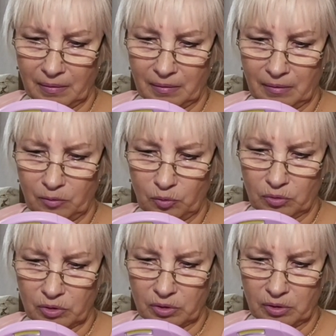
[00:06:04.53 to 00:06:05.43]

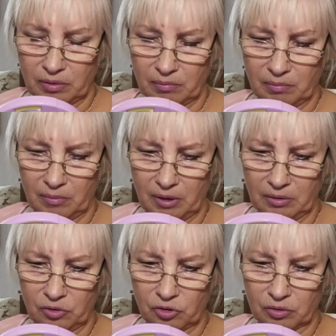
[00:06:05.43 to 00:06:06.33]
Люкс
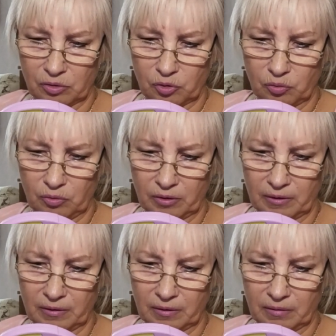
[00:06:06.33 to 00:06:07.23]
Маджик, что ли,
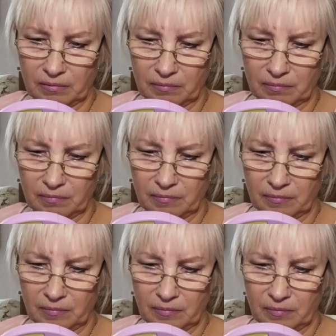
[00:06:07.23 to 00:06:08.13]
как?
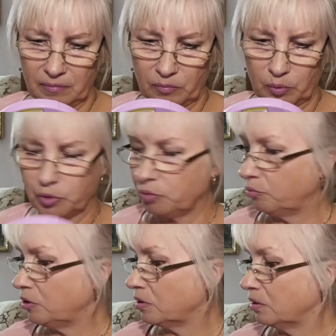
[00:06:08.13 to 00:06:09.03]
В
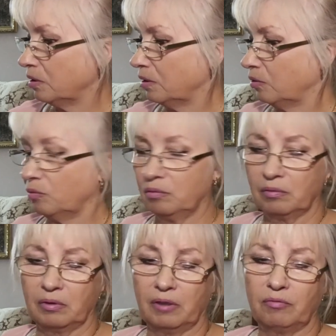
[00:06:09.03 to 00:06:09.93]
общем, не знаю.
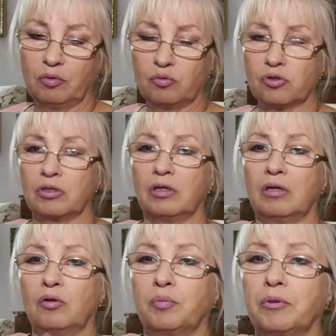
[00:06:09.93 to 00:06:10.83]
Давно уже я
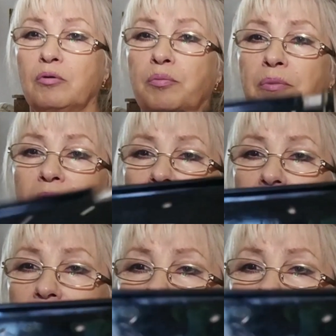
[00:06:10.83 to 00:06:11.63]
ее покупала.